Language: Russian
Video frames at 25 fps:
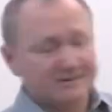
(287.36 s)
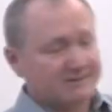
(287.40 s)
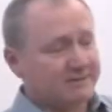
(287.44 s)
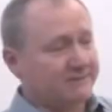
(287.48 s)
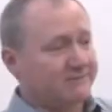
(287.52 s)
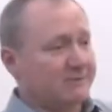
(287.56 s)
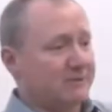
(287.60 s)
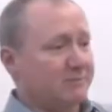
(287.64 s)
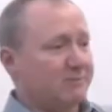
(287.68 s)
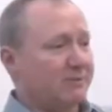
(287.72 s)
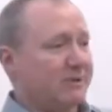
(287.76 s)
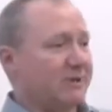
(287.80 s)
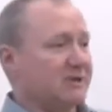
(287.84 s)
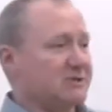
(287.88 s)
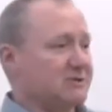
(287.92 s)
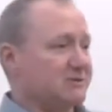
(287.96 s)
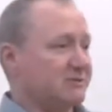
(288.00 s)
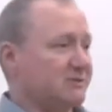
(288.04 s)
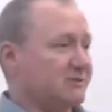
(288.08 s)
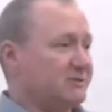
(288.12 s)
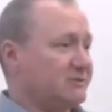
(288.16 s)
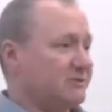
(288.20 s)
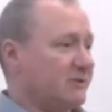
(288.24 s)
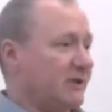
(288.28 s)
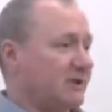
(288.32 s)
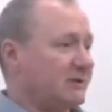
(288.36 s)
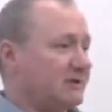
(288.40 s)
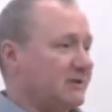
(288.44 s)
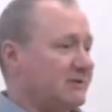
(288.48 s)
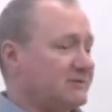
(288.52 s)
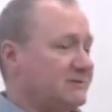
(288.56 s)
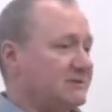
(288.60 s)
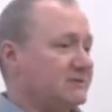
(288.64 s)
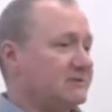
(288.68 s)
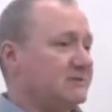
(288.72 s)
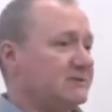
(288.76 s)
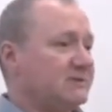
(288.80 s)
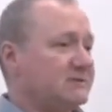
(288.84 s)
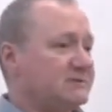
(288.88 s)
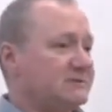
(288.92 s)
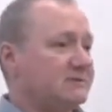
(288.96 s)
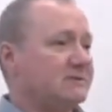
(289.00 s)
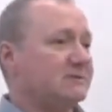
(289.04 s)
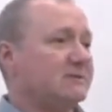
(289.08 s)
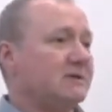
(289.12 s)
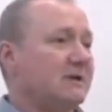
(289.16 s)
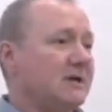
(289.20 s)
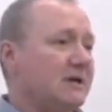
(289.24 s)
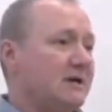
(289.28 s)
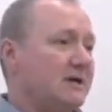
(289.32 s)
основные положения теории
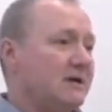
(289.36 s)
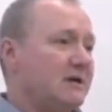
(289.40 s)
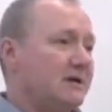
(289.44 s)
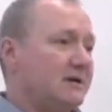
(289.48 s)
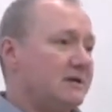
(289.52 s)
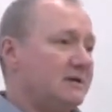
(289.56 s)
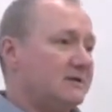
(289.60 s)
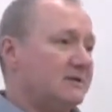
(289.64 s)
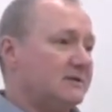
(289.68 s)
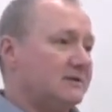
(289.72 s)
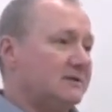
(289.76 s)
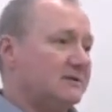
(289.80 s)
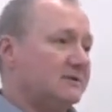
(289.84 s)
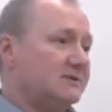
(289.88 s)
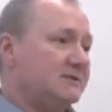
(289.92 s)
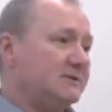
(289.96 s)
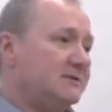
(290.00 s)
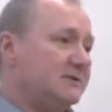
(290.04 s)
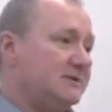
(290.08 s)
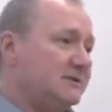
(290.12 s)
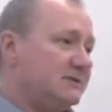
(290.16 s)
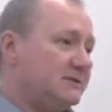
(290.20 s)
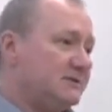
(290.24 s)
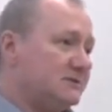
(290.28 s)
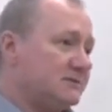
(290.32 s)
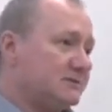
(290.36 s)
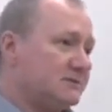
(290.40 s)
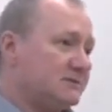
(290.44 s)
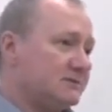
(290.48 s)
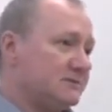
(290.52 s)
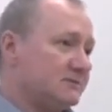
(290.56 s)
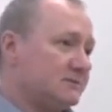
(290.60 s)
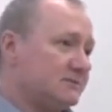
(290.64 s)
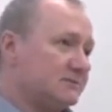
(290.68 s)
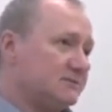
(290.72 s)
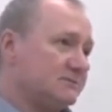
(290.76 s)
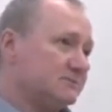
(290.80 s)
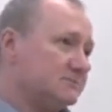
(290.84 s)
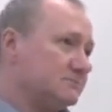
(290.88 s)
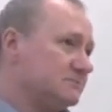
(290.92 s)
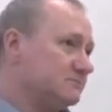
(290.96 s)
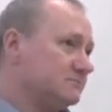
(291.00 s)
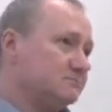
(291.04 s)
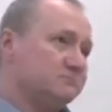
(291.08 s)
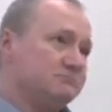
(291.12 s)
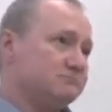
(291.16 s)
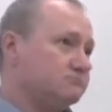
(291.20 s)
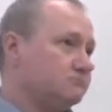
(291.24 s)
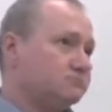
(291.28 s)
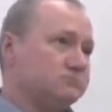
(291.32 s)
относительности, и
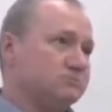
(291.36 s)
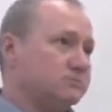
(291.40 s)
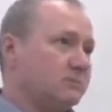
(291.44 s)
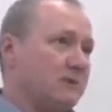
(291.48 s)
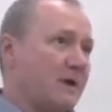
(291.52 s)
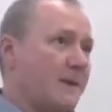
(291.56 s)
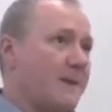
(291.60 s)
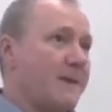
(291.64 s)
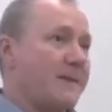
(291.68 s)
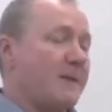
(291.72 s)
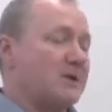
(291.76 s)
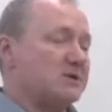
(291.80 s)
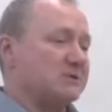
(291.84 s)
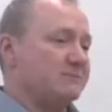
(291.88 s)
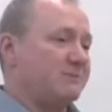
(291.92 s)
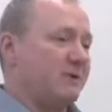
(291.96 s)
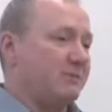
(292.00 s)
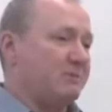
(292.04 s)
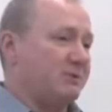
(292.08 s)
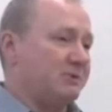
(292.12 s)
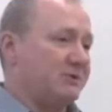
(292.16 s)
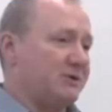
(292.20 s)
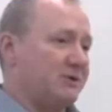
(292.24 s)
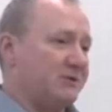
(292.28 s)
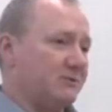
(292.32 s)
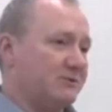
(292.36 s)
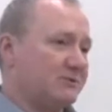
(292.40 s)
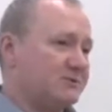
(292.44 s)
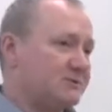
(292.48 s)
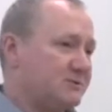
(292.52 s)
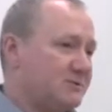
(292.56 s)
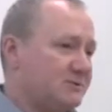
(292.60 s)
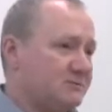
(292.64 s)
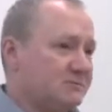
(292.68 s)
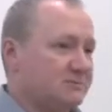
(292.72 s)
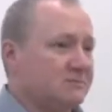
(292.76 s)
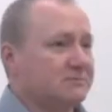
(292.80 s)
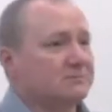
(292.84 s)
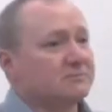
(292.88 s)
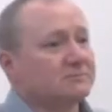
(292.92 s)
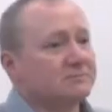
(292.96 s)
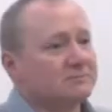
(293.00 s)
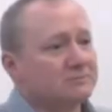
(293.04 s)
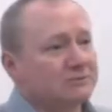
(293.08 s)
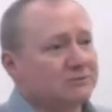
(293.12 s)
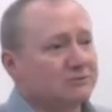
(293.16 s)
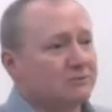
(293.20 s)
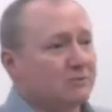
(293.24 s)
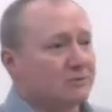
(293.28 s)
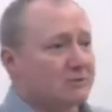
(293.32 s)
она даже преподается
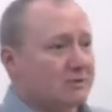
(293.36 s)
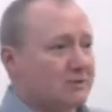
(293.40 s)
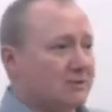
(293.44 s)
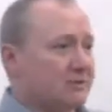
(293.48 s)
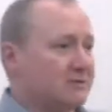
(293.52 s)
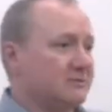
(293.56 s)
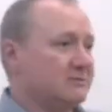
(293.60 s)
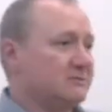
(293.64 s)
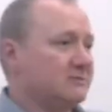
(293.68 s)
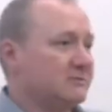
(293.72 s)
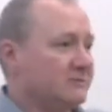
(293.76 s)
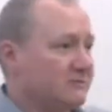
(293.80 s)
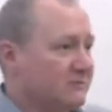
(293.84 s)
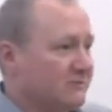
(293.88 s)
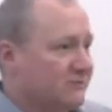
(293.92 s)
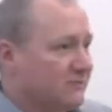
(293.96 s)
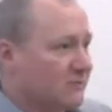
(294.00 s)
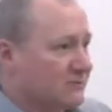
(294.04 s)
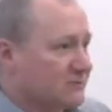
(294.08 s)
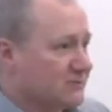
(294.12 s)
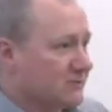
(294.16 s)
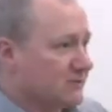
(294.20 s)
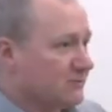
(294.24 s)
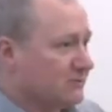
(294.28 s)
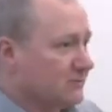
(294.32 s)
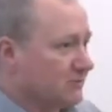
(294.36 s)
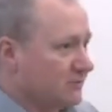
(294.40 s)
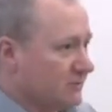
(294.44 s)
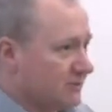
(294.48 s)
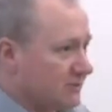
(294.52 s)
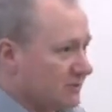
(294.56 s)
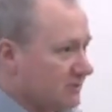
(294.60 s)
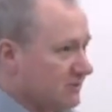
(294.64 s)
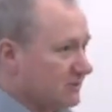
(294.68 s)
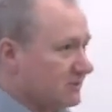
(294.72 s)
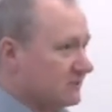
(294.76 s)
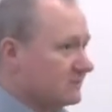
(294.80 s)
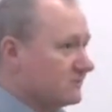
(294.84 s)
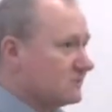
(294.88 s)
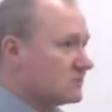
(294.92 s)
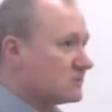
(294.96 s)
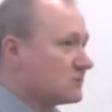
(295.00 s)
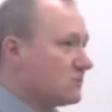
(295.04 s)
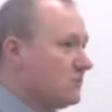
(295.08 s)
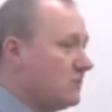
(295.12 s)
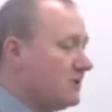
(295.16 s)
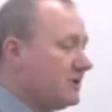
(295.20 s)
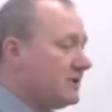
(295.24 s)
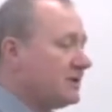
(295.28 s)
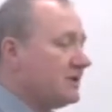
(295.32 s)
не только в вузах, но и в
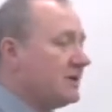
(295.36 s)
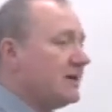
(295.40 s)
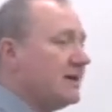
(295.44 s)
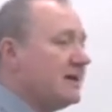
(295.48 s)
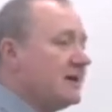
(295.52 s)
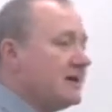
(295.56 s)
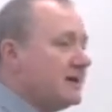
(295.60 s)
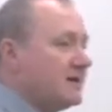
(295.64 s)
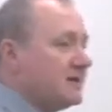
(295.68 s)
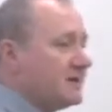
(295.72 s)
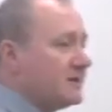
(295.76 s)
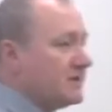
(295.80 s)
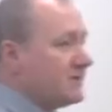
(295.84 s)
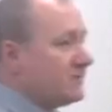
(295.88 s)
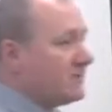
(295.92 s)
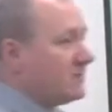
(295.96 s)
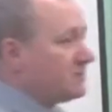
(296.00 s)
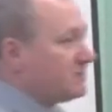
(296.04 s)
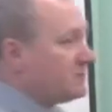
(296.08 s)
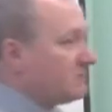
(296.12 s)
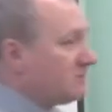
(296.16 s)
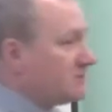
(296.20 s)
школе. И, в